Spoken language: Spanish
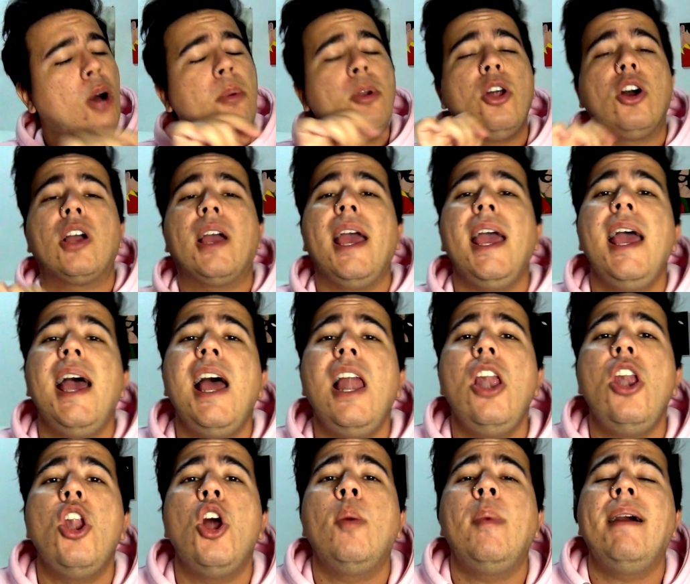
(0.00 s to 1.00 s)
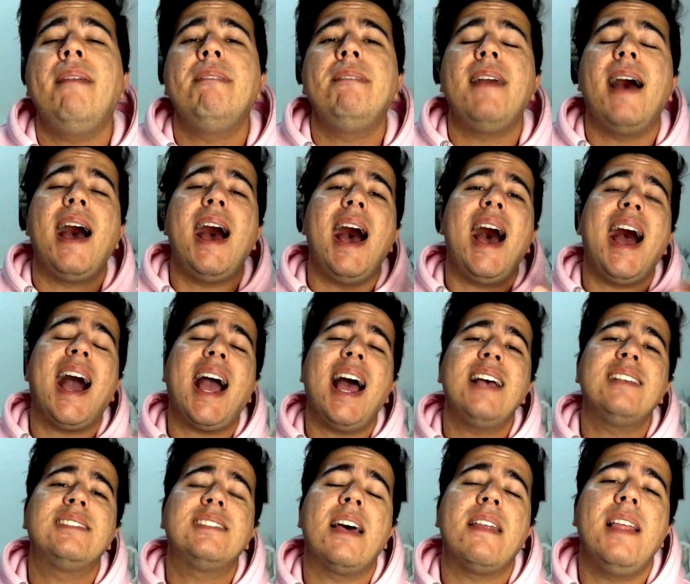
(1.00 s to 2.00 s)
Lo bloquea, lo manda a
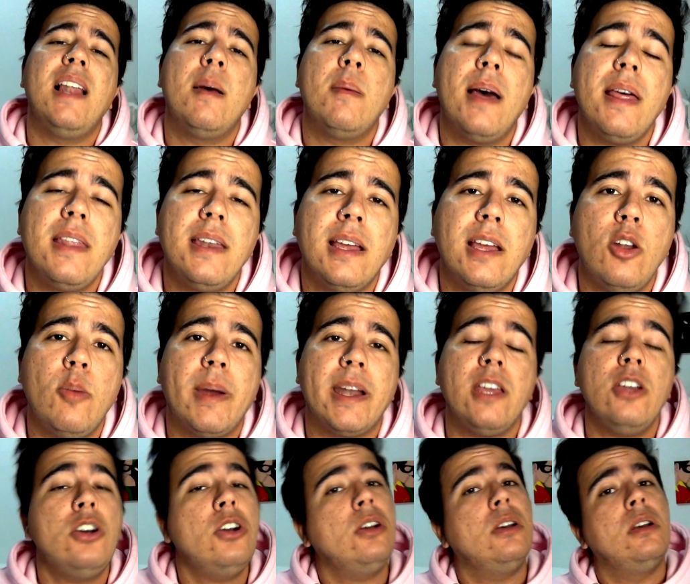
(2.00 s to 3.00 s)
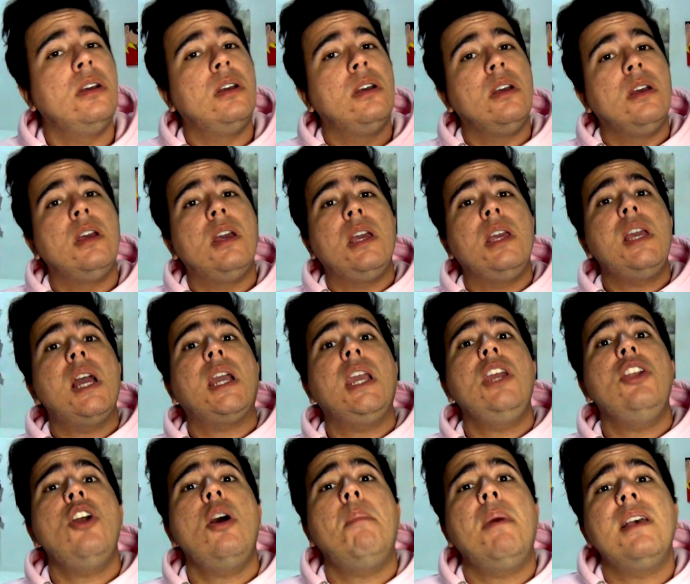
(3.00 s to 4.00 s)
casa de la madre que lo parió y
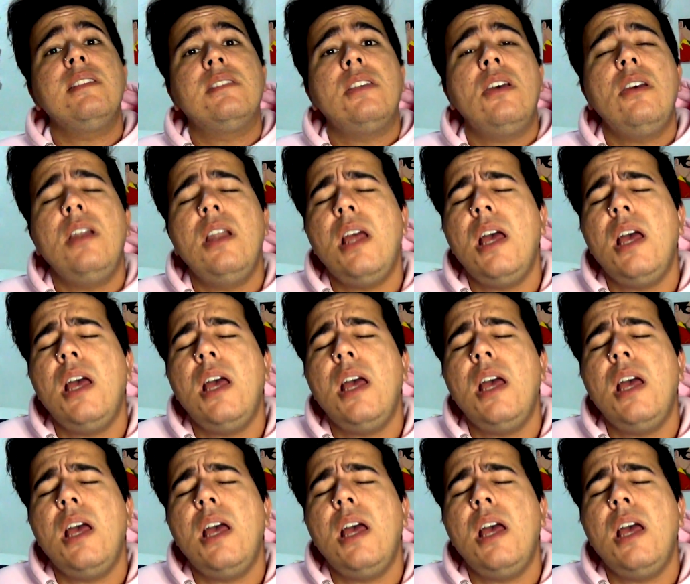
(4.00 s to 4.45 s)
aquí no ha pasado